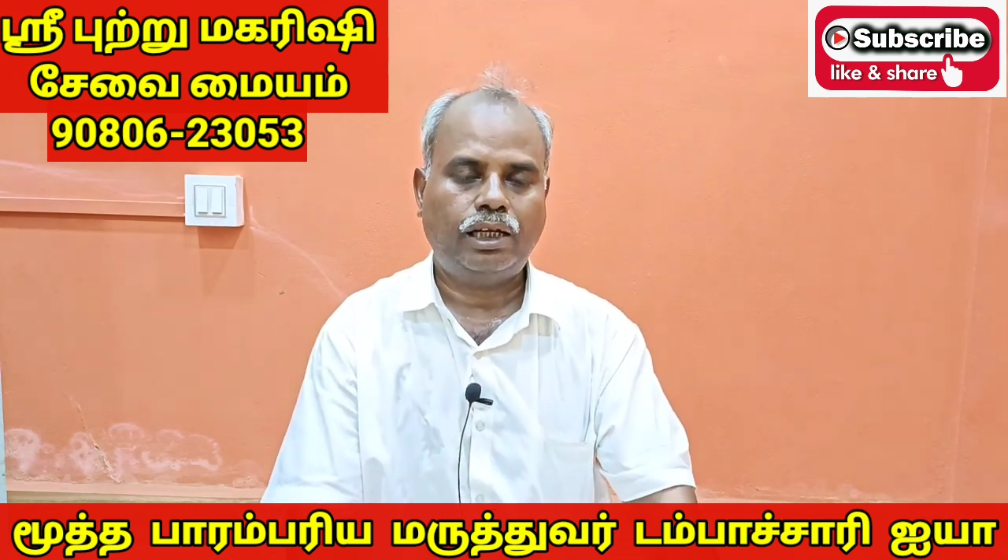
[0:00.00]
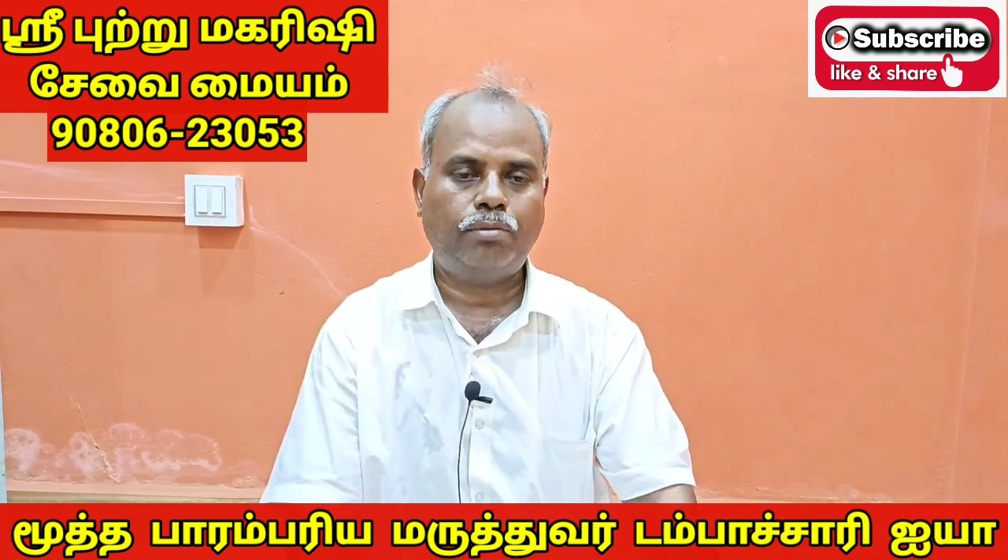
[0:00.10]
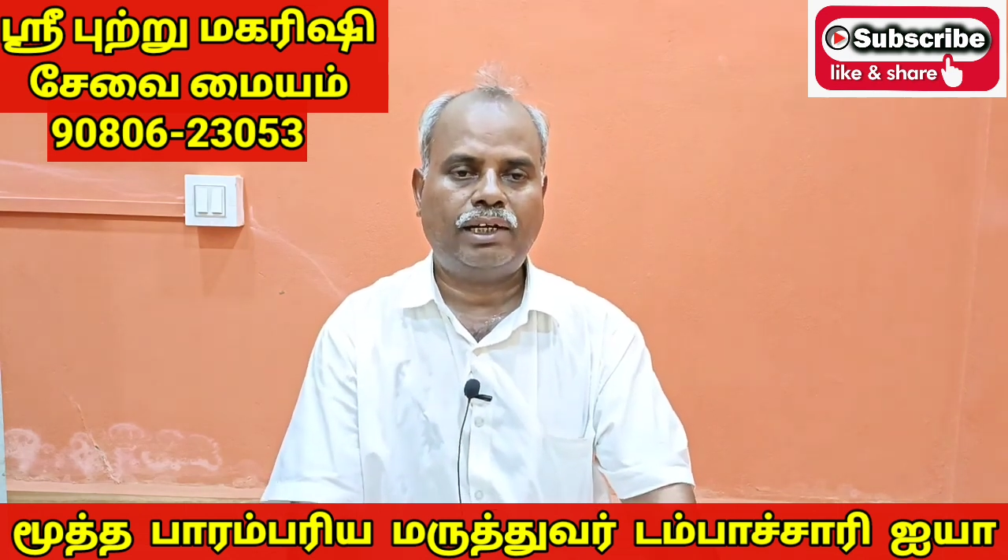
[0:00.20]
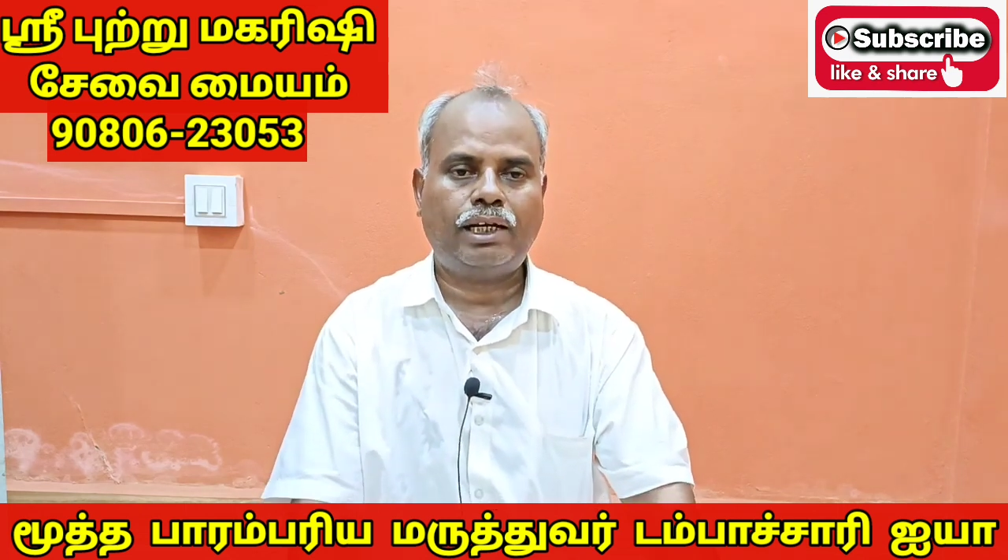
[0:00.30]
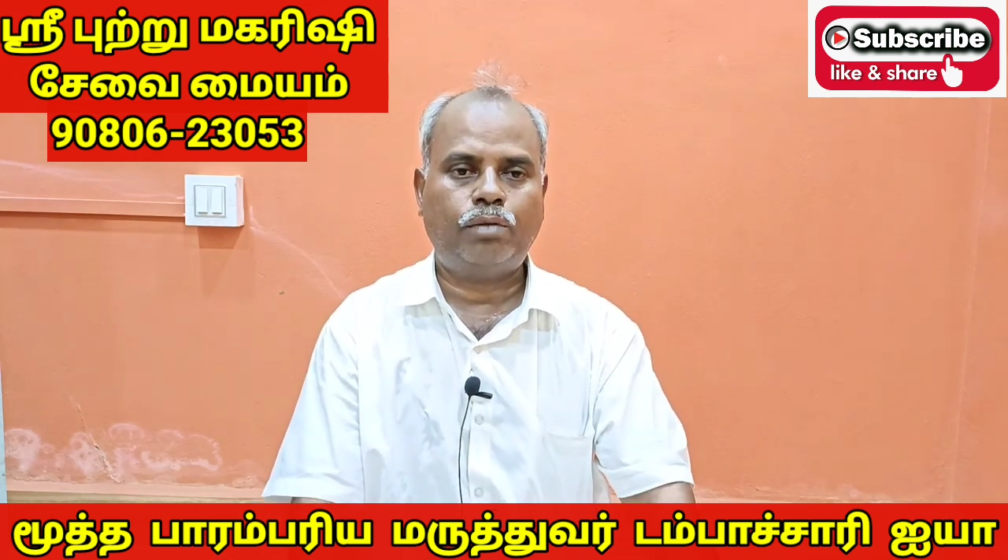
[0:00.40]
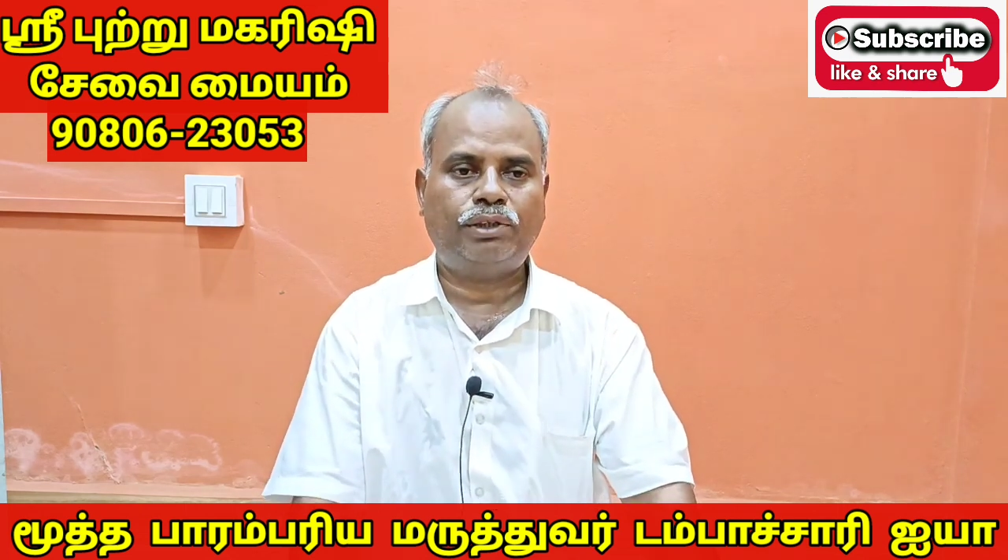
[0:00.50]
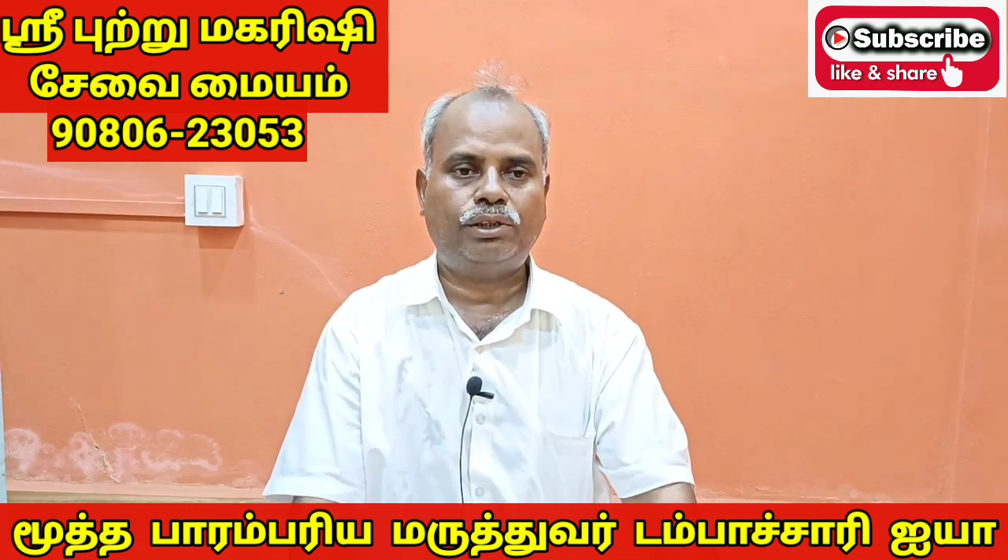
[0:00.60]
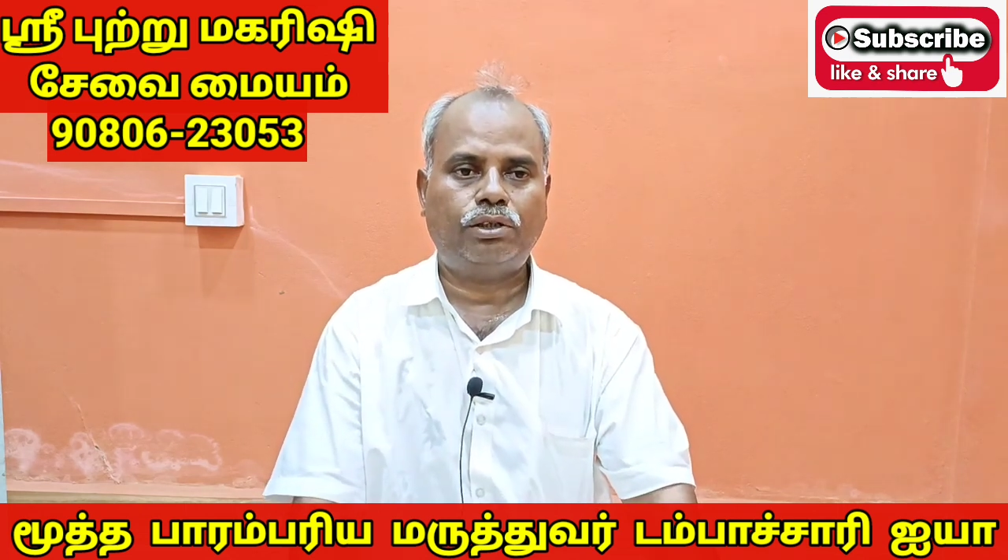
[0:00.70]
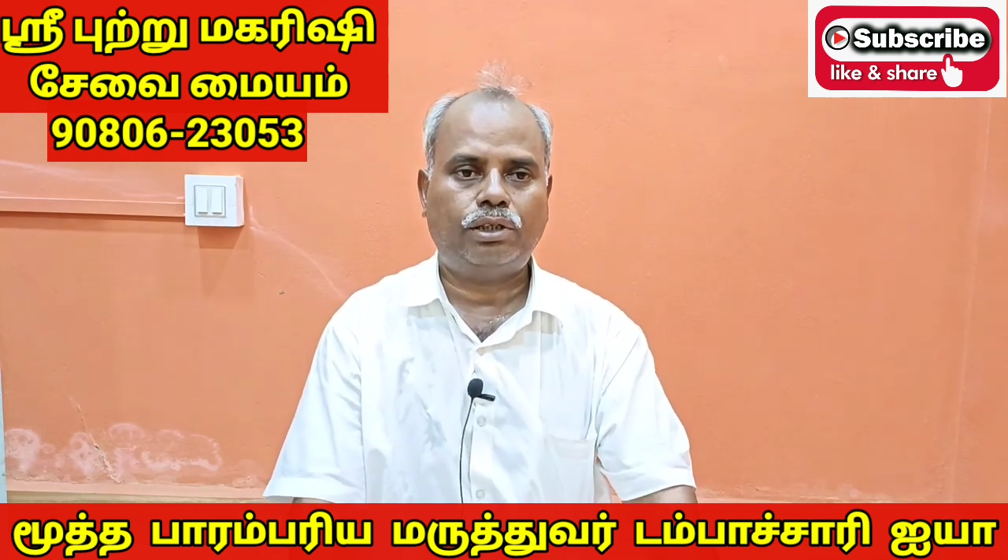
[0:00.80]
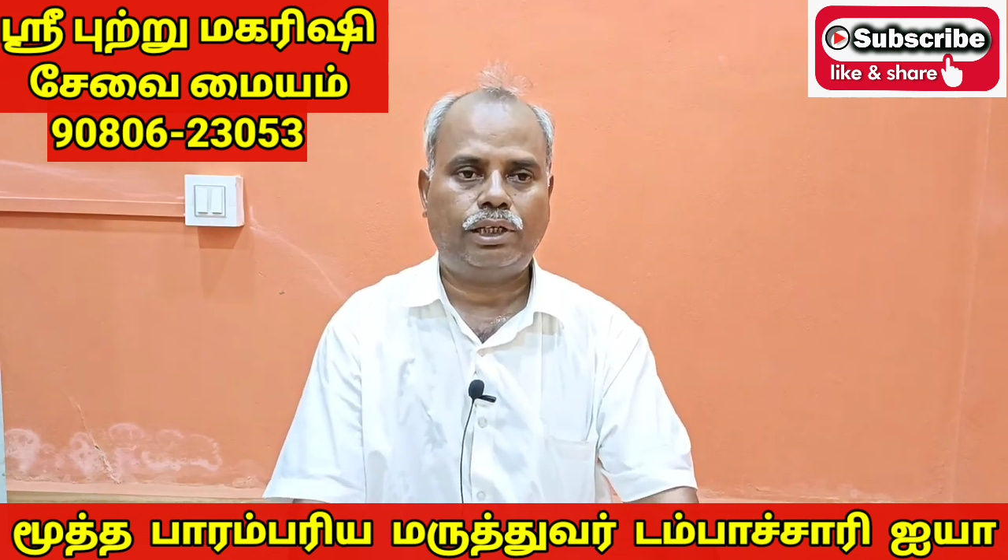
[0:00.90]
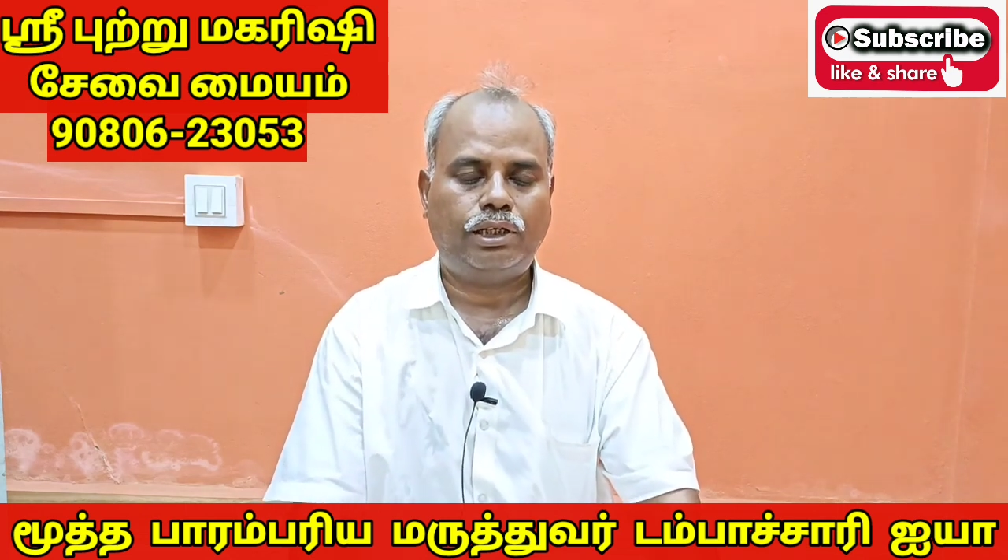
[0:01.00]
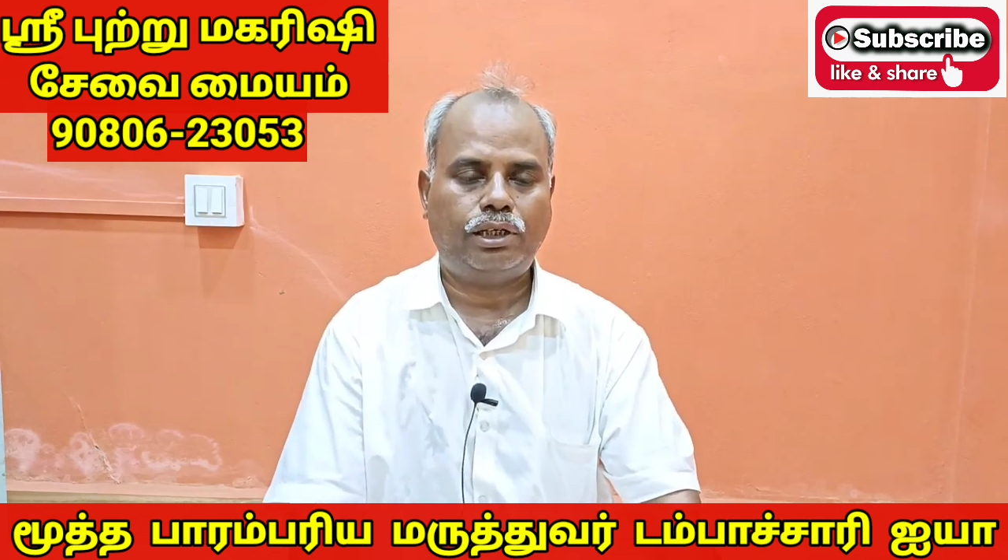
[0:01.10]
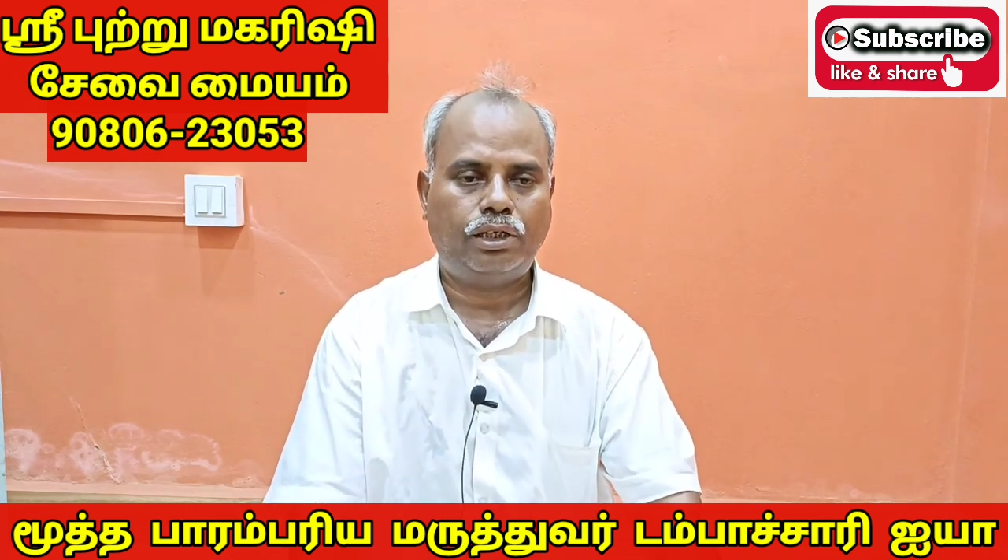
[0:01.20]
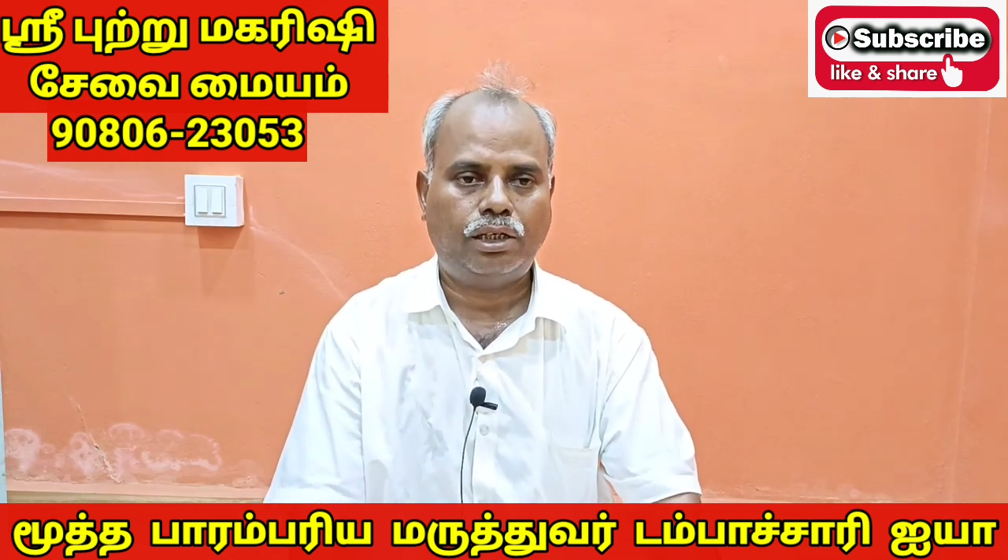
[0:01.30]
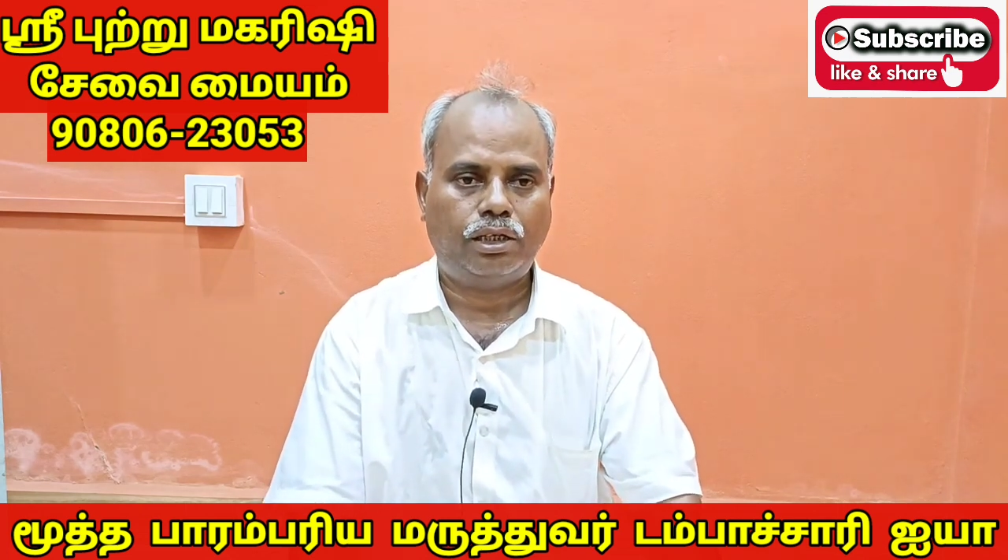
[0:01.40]
தமரக பித்தம்னா
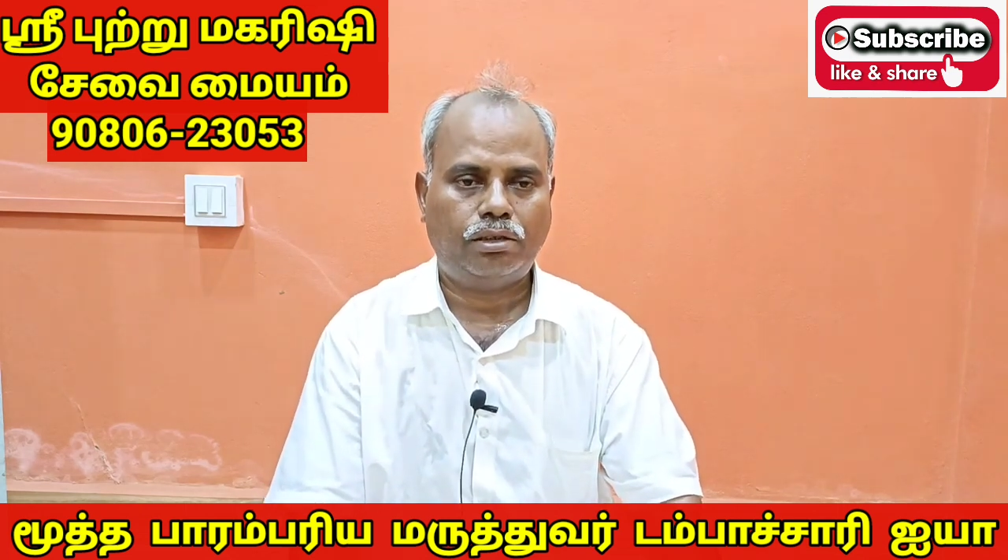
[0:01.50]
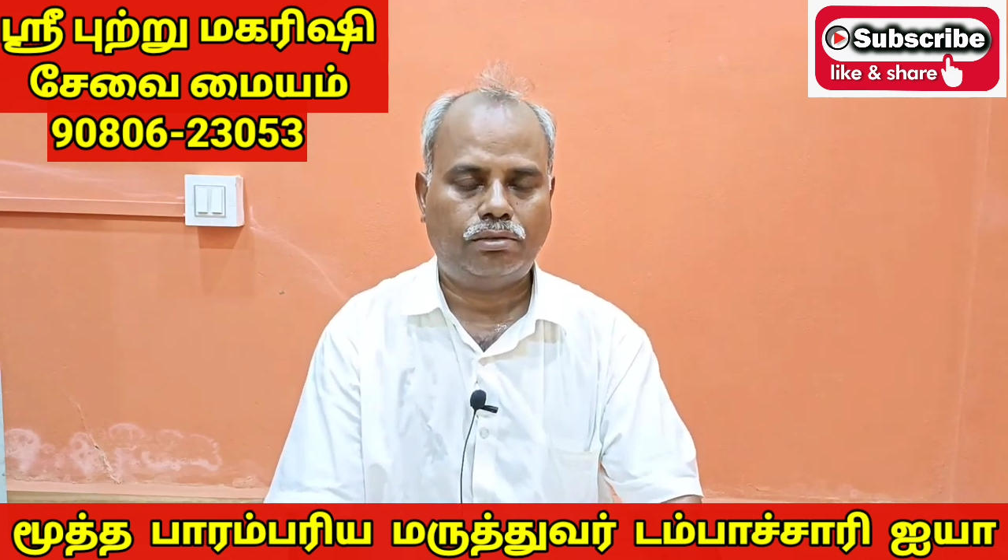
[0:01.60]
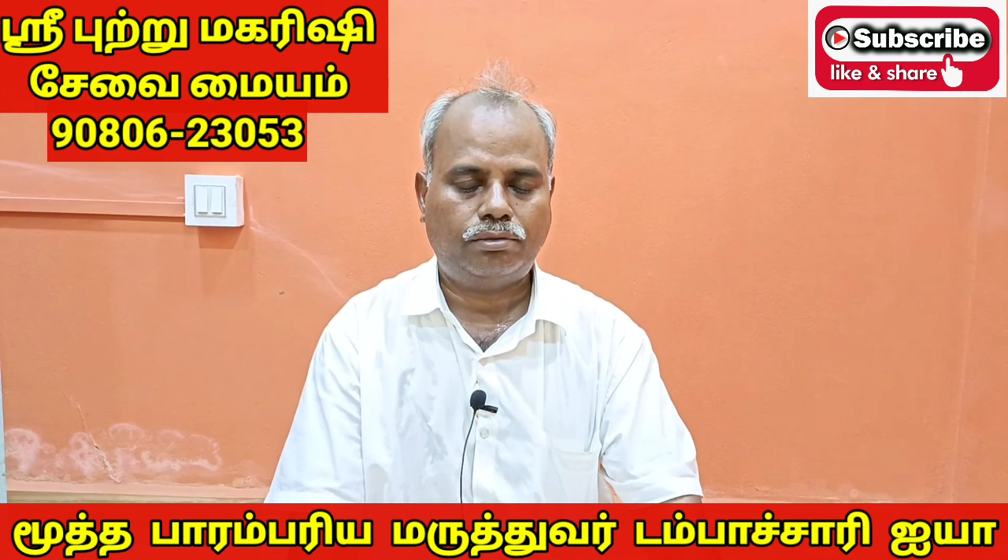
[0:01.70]
என்னென்னா